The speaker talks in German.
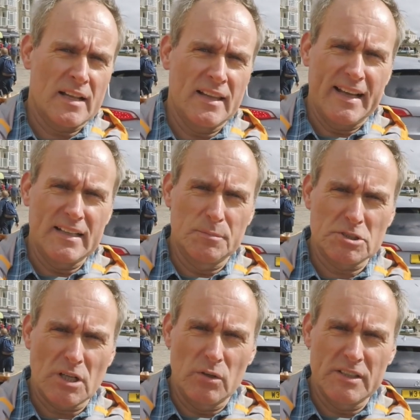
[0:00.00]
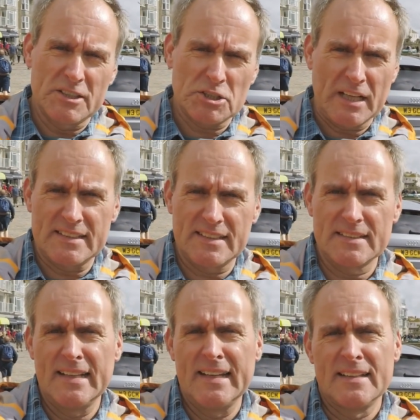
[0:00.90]
kleine beschauliche
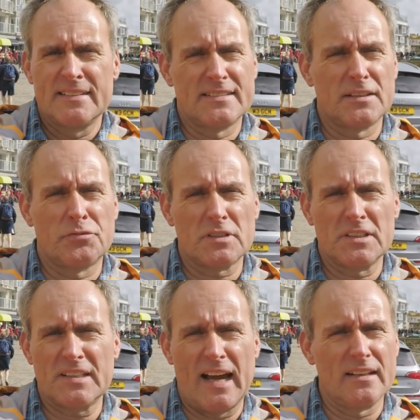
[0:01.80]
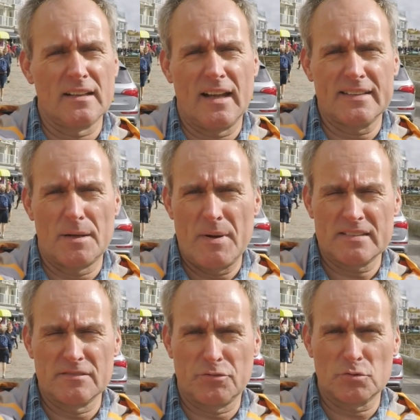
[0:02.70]
Städtchen, die sich wirklich alle
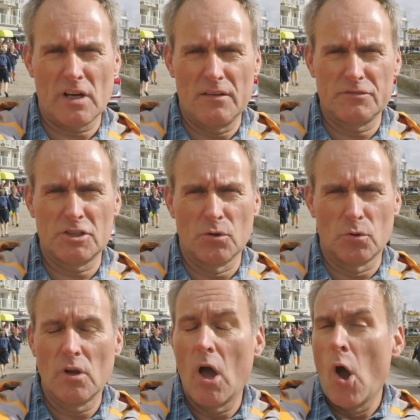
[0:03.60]
gleichermaßen fotografisch lohnen.